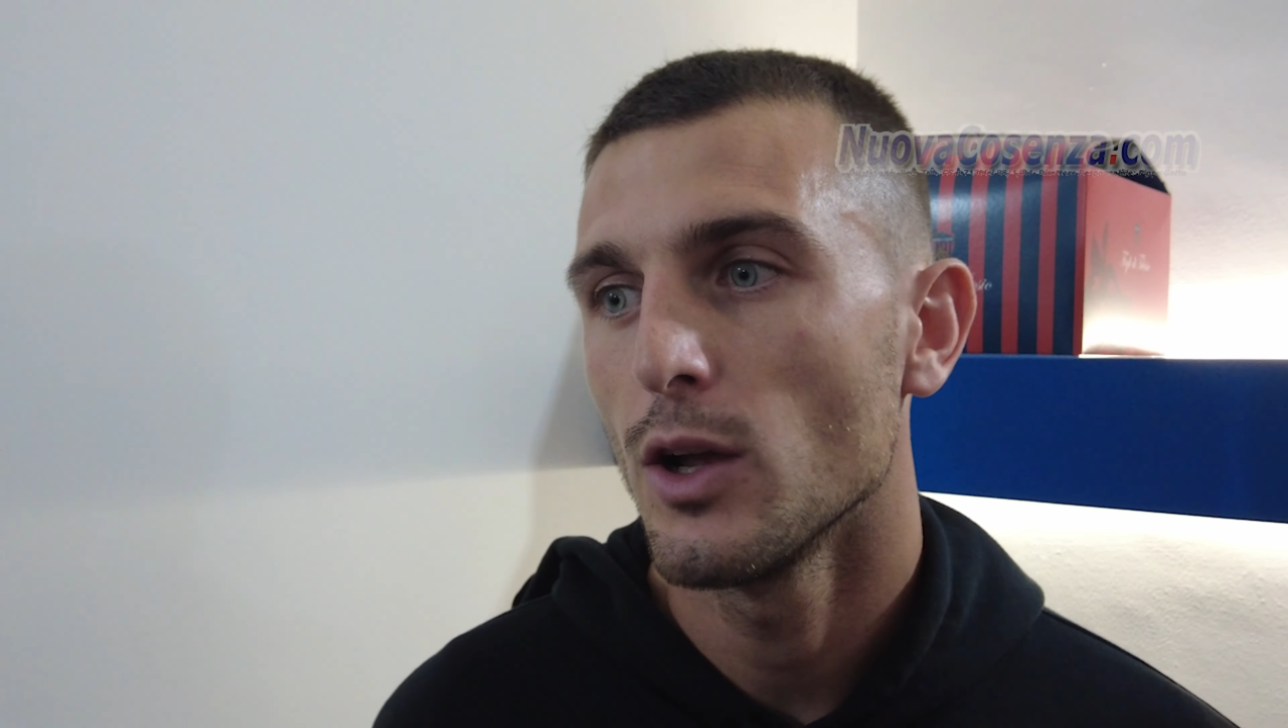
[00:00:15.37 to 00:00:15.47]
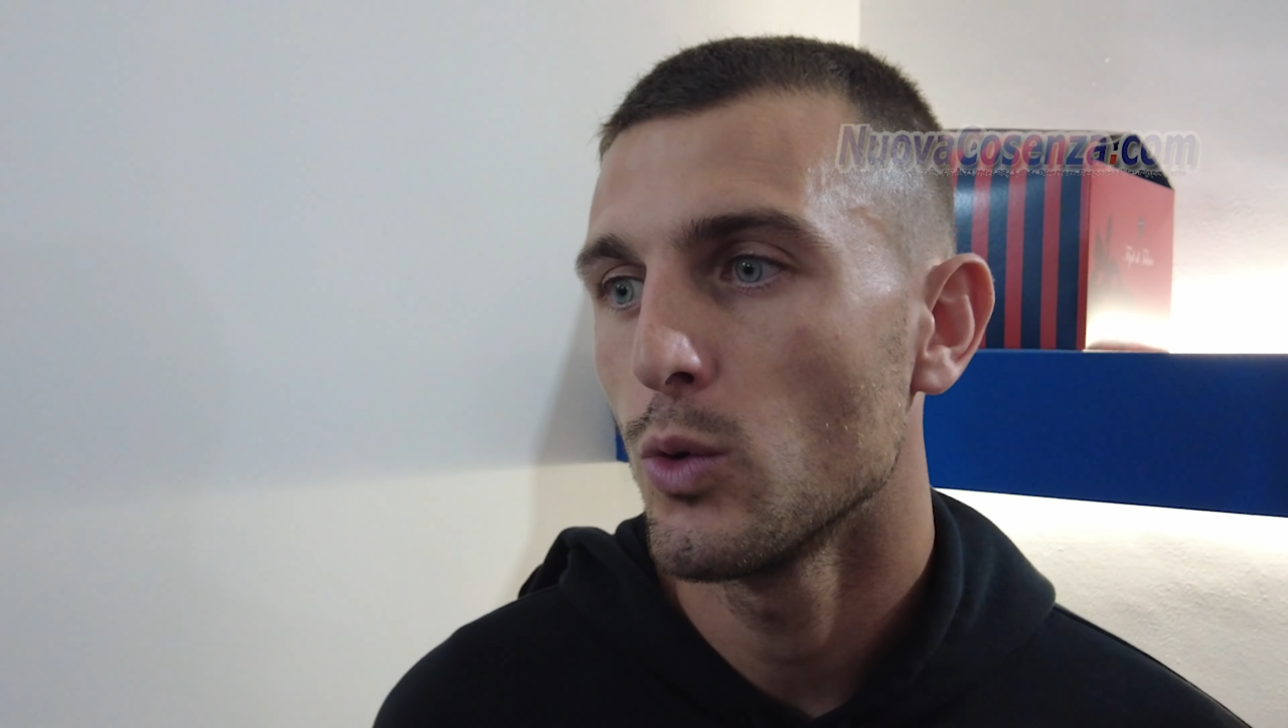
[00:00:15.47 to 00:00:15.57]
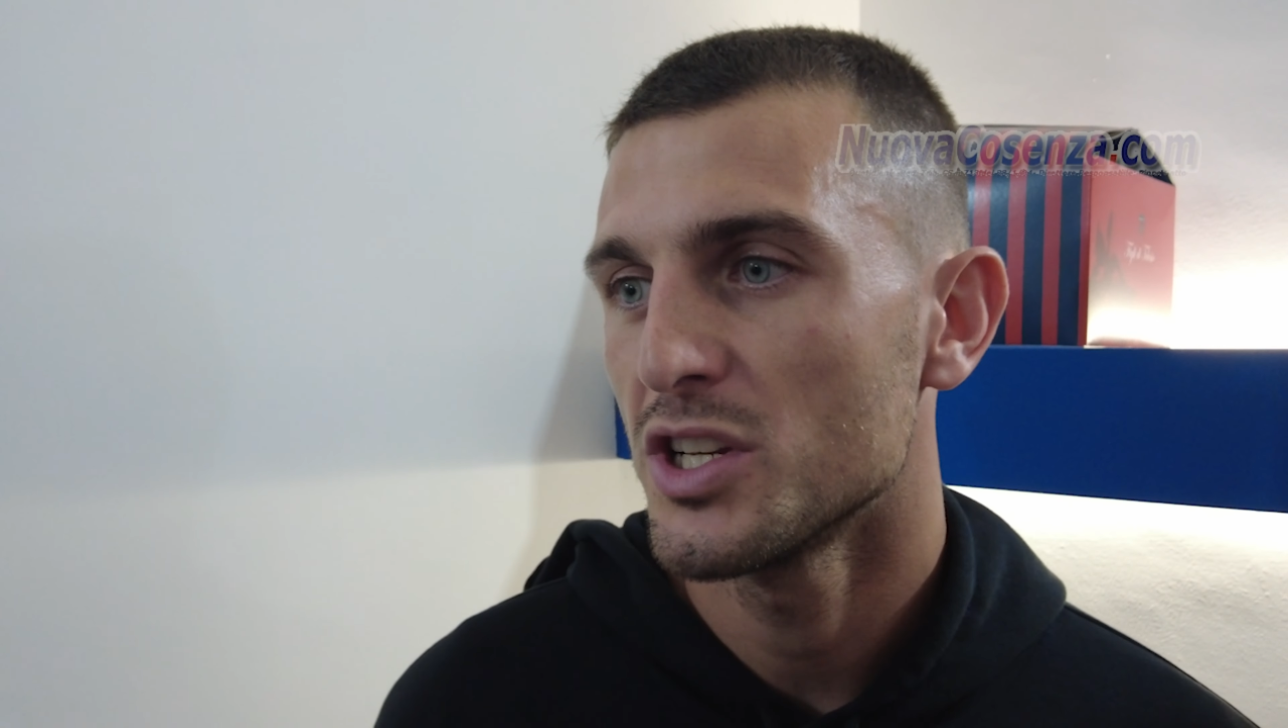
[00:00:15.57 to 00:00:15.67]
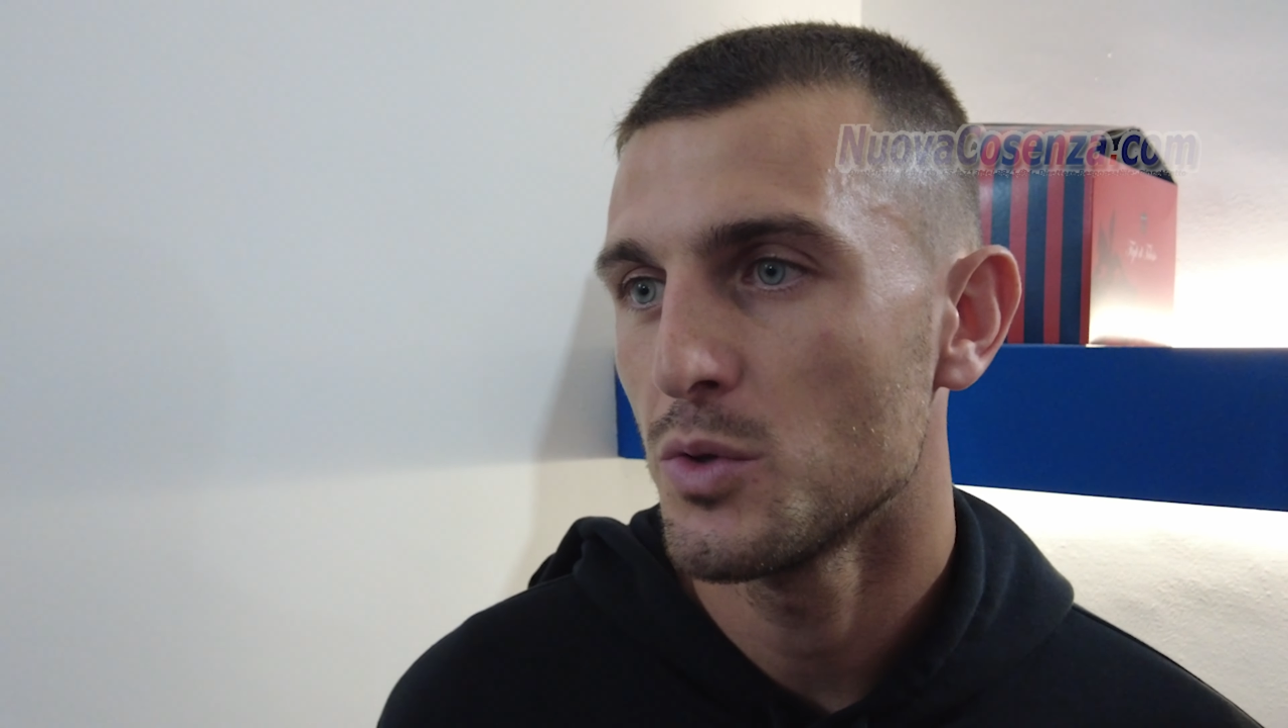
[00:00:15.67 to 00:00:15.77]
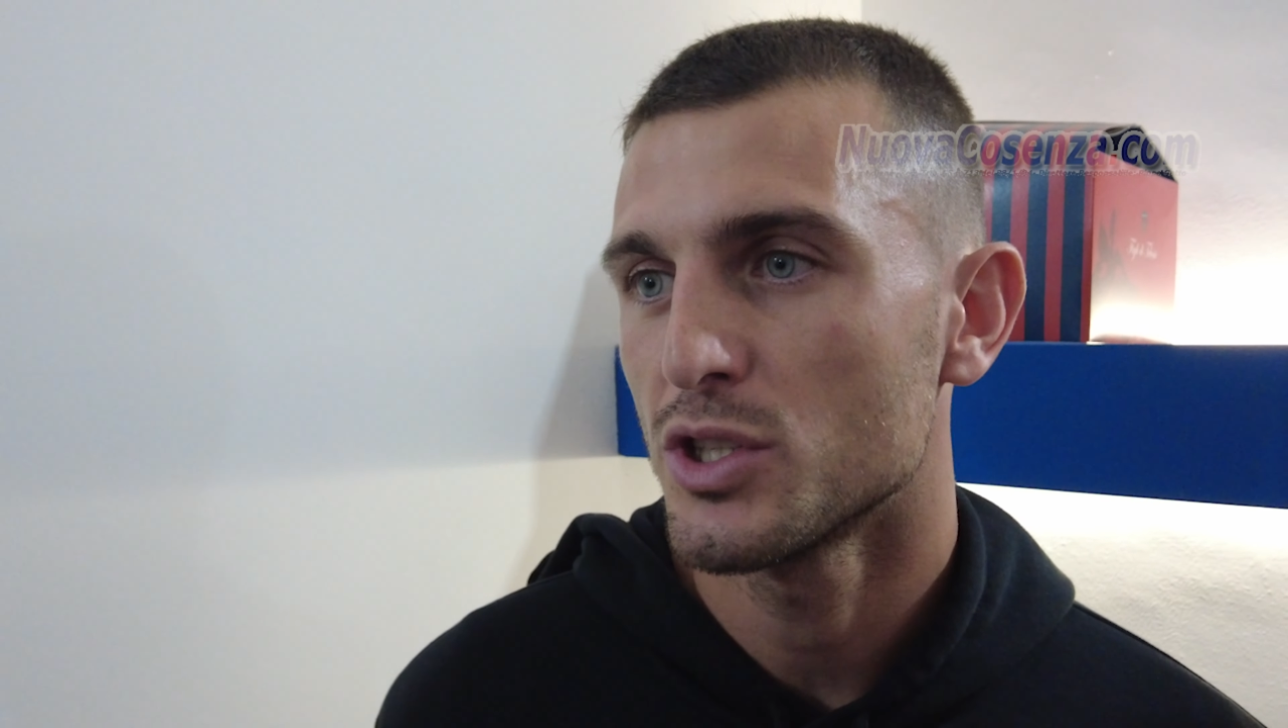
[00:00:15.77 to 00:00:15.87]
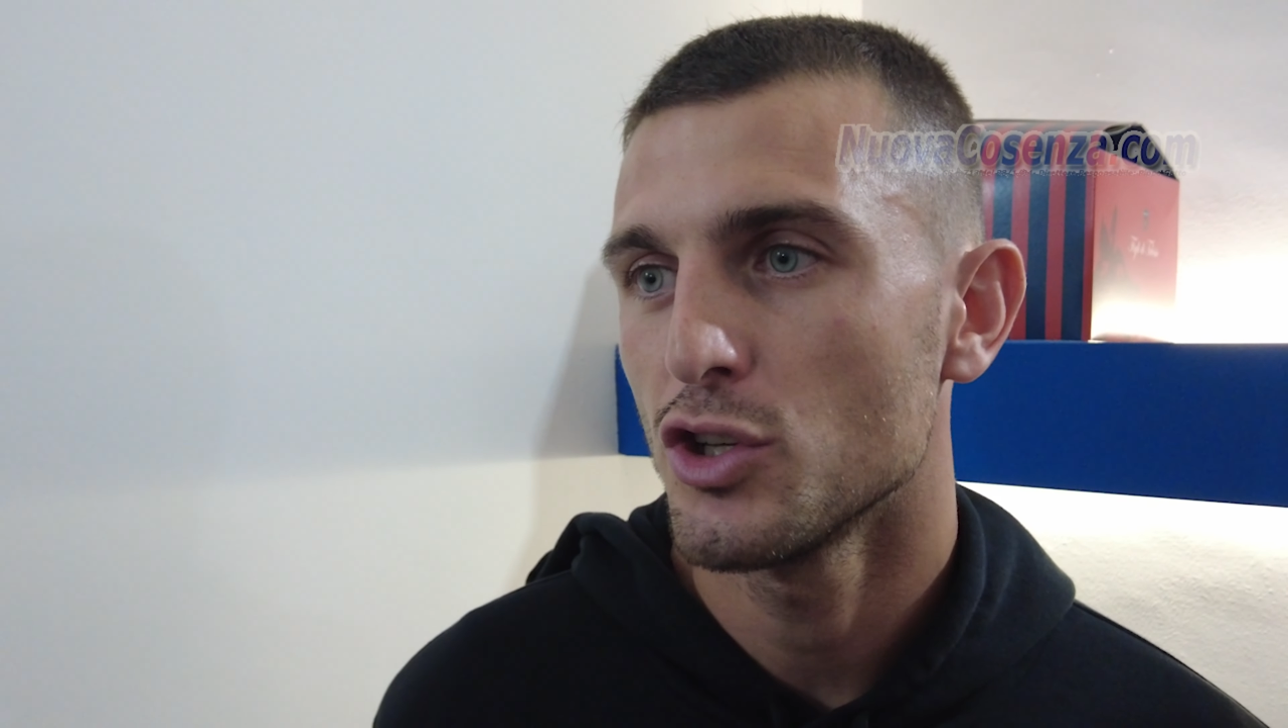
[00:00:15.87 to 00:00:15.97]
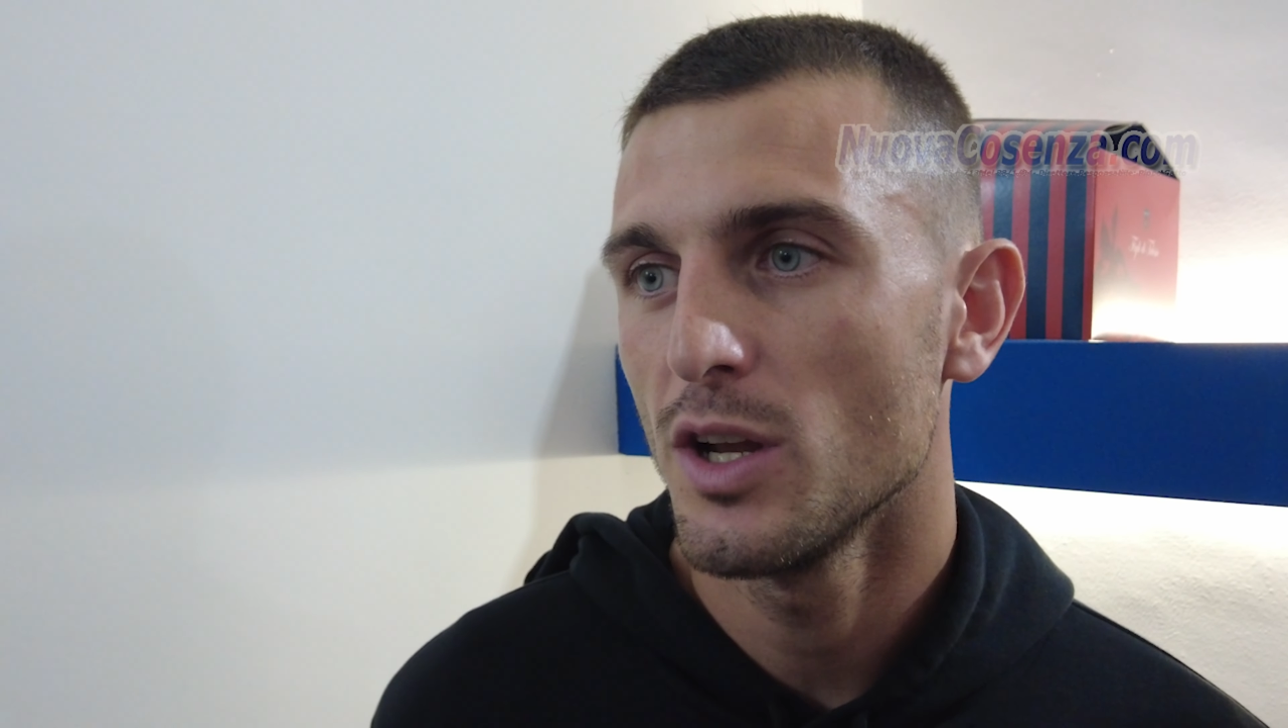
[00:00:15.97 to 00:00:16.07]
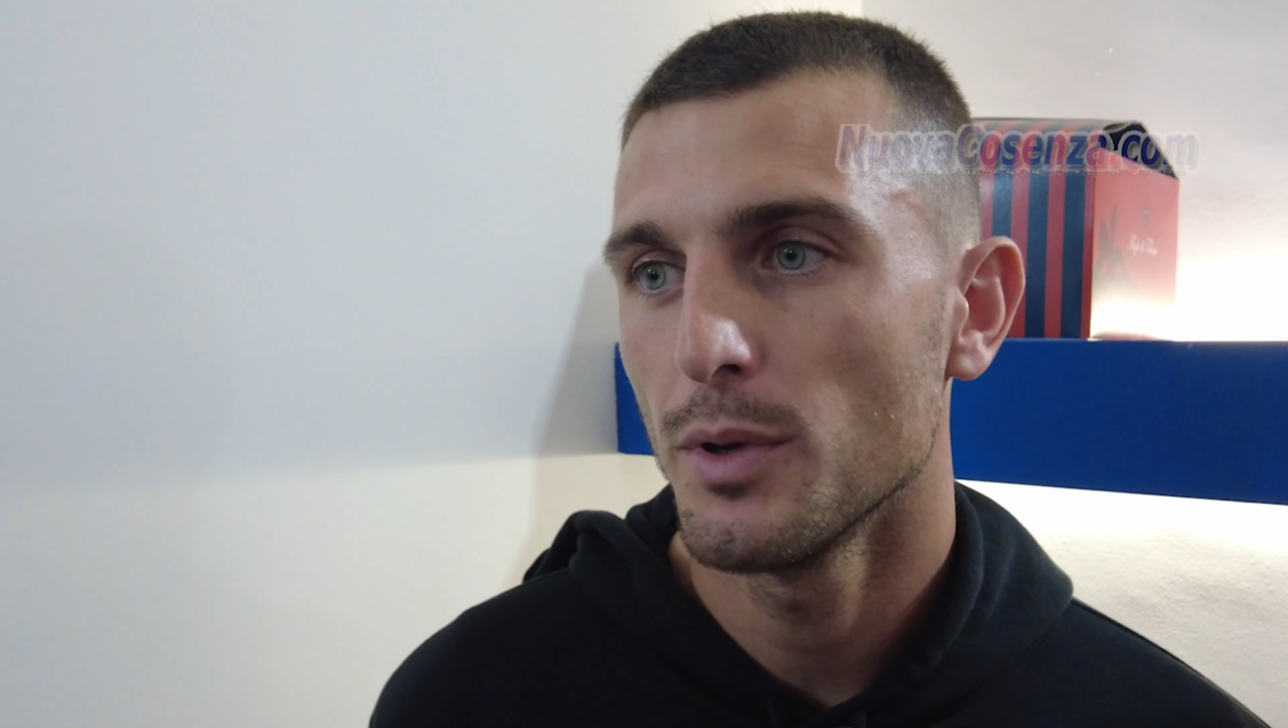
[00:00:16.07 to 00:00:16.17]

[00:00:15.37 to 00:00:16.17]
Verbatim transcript: in alcune situazioni